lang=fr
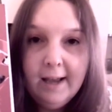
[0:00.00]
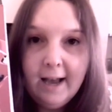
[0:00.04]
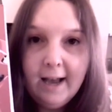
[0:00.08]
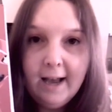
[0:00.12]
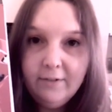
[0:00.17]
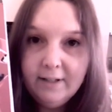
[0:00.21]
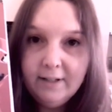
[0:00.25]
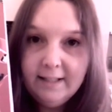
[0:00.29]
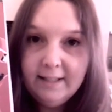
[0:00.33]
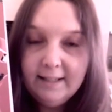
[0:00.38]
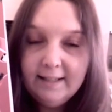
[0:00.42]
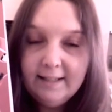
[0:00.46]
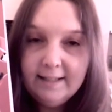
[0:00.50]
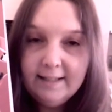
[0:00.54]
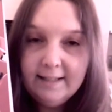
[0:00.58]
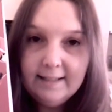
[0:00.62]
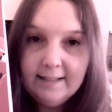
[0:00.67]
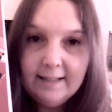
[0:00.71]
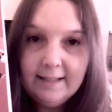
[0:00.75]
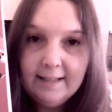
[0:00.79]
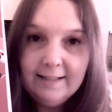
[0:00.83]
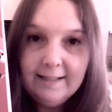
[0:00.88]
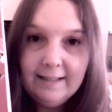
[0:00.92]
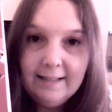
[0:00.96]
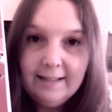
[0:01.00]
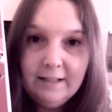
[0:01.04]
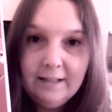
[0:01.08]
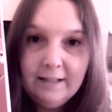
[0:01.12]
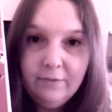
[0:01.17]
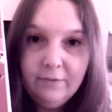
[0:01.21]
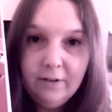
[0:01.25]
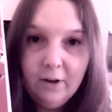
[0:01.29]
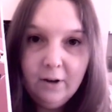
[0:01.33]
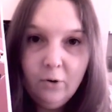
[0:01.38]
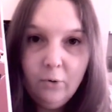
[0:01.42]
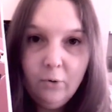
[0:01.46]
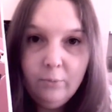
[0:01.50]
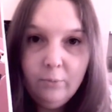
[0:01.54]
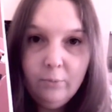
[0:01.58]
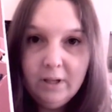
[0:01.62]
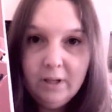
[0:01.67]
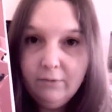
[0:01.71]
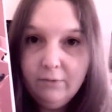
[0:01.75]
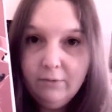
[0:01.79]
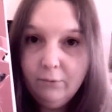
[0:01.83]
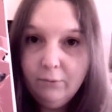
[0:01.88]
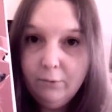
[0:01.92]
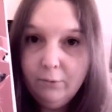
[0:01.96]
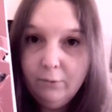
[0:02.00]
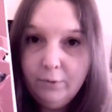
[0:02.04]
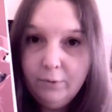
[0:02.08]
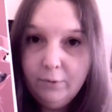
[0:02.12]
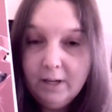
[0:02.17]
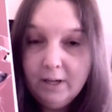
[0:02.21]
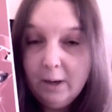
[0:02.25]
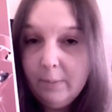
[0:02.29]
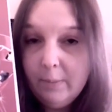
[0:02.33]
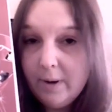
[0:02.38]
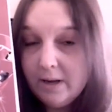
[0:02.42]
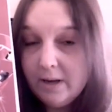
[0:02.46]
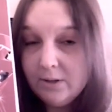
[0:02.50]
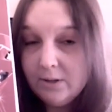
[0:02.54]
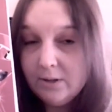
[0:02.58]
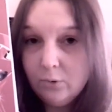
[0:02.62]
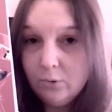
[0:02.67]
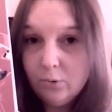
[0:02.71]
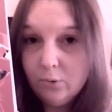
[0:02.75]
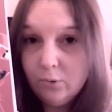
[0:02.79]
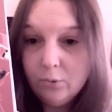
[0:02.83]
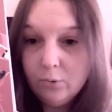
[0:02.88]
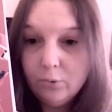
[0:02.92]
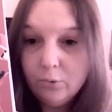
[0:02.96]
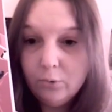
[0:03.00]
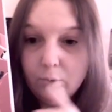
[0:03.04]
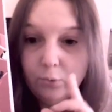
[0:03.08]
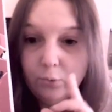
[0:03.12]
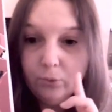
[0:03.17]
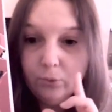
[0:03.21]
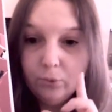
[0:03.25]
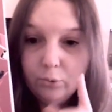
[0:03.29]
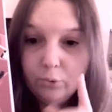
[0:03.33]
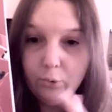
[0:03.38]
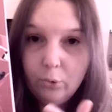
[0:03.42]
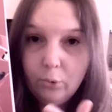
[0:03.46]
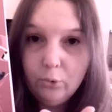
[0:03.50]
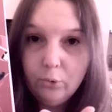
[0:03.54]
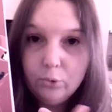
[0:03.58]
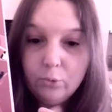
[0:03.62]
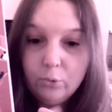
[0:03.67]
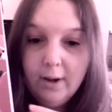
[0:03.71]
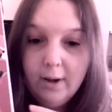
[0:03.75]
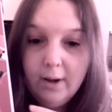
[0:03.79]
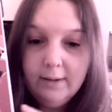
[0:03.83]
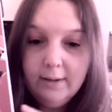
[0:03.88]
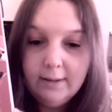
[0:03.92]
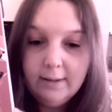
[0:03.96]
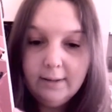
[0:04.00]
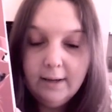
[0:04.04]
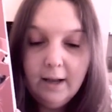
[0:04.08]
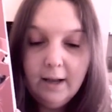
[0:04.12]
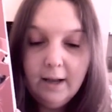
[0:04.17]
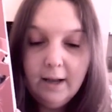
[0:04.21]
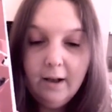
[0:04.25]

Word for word: avec des destins très différents, mais qui vont finir par se, se rejoindre.